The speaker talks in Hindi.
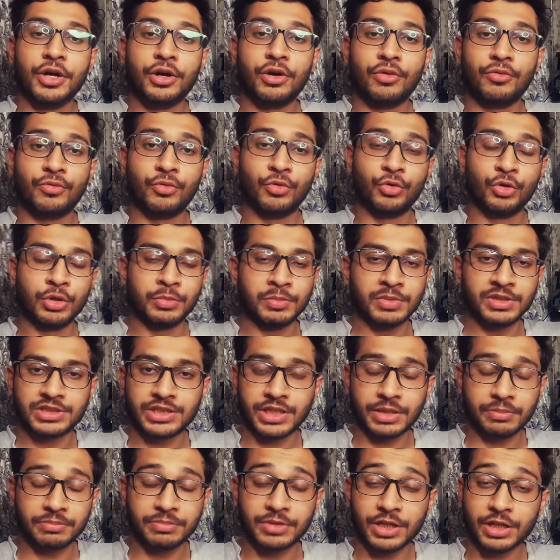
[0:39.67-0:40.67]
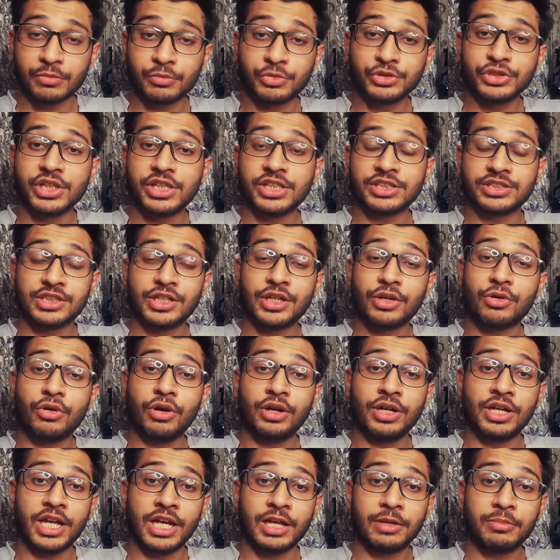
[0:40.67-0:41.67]
वो उनमें से अब तक मुझे किसी ने
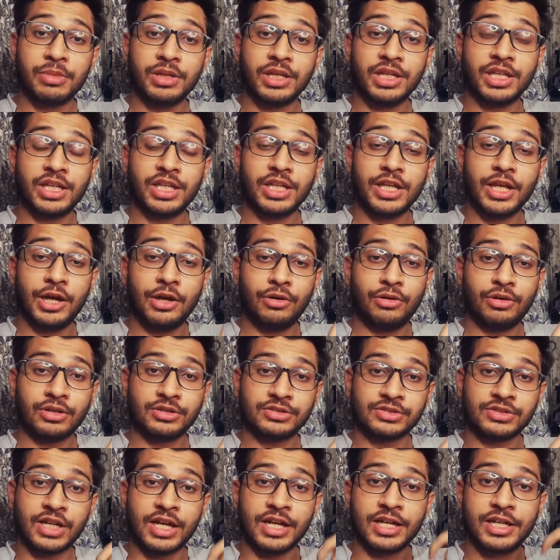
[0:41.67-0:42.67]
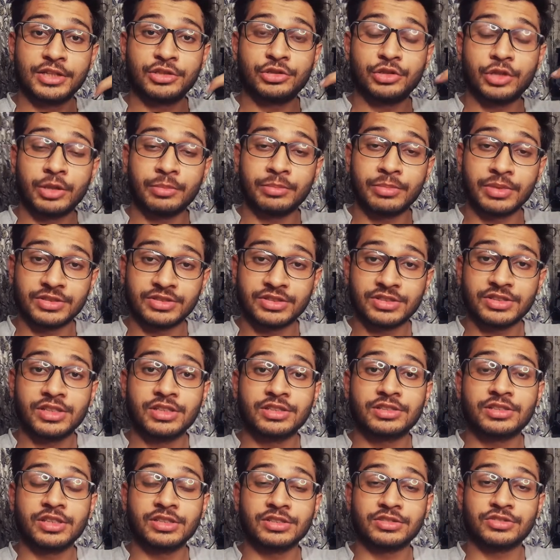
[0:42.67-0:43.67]
कांटेक्ट भी नहीं किया और सारे जो है
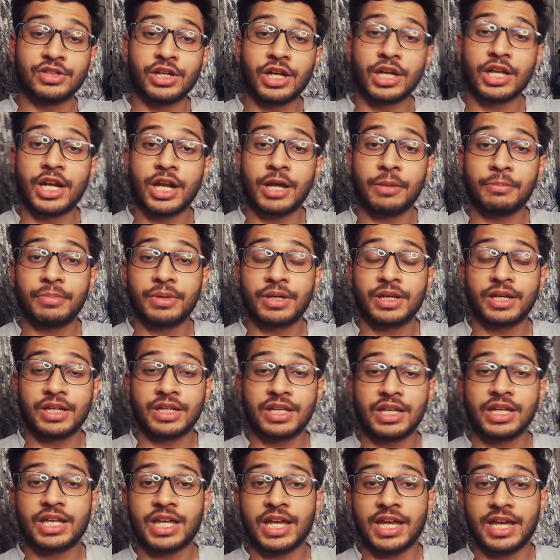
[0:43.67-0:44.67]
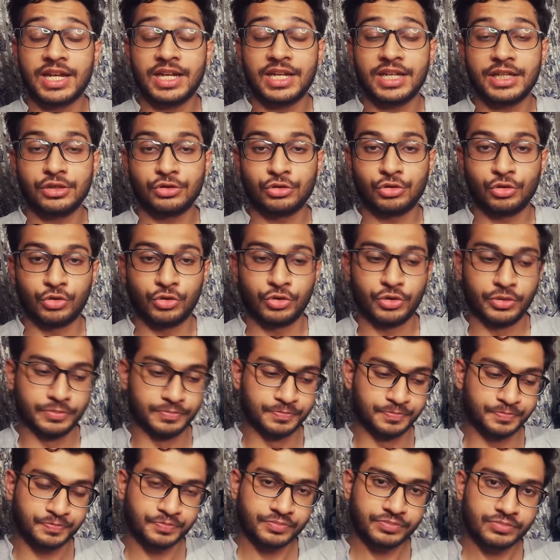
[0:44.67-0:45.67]
मैसेजेस इंस्टाग्राम पे करके कह रहे हैं तो
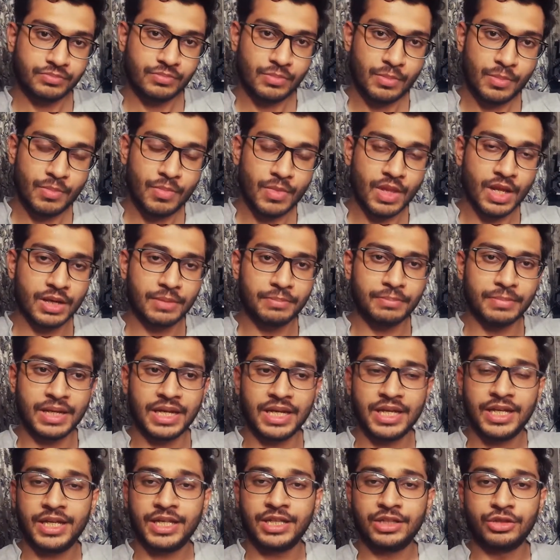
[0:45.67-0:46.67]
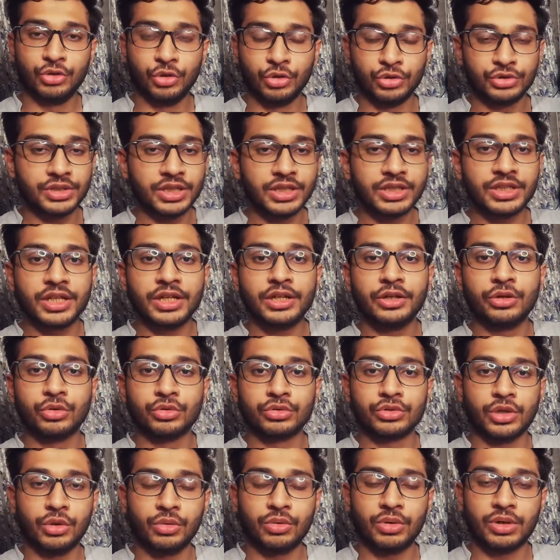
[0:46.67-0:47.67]
मैं दो तीन दिन
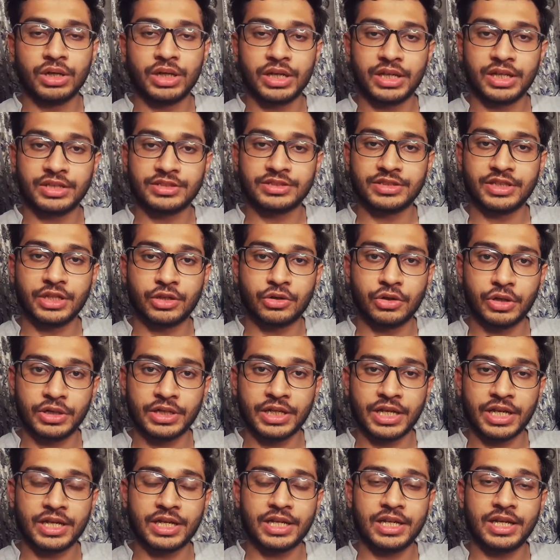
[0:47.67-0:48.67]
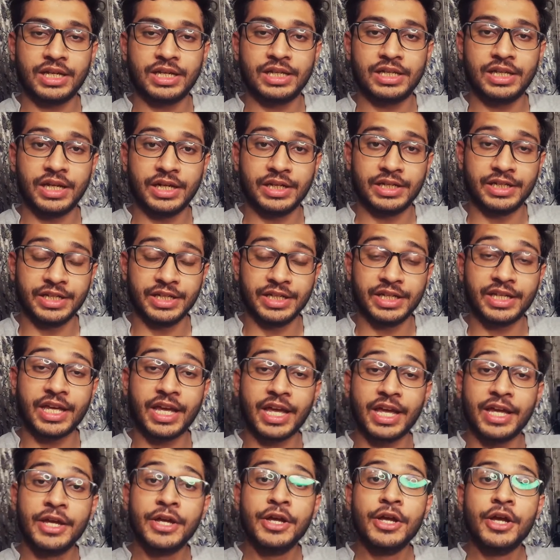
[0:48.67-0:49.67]
रुकता हूँ अगर किसी ने कांटेक्ट कर लिया ठीक
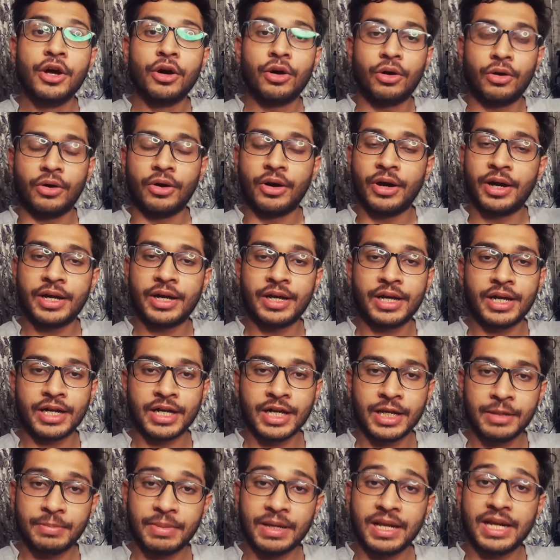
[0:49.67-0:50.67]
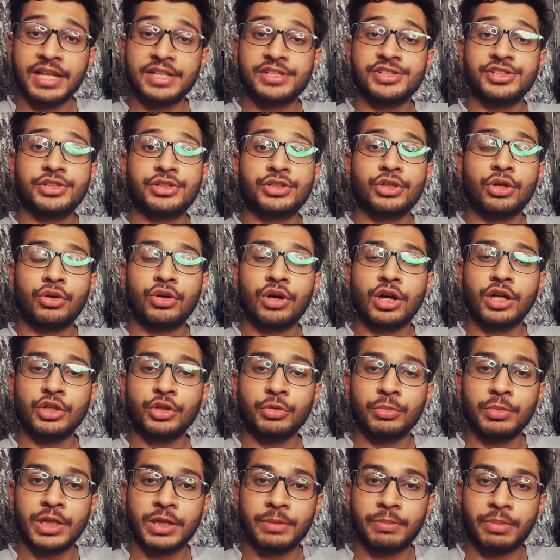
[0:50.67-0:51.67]
है और अगर पहले जीता होगा तो
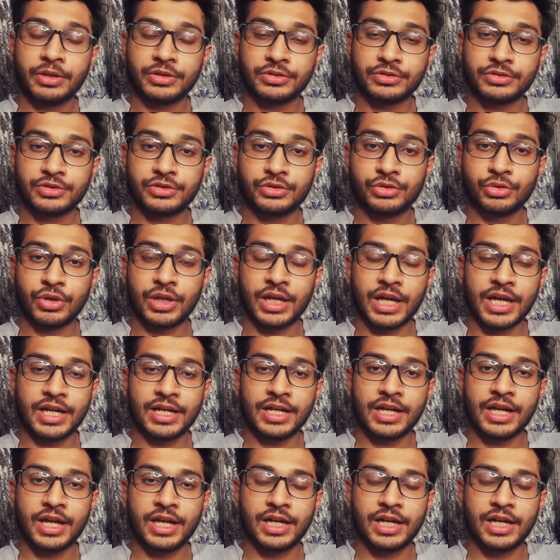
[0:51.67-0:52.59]
मेरे पास जो है ना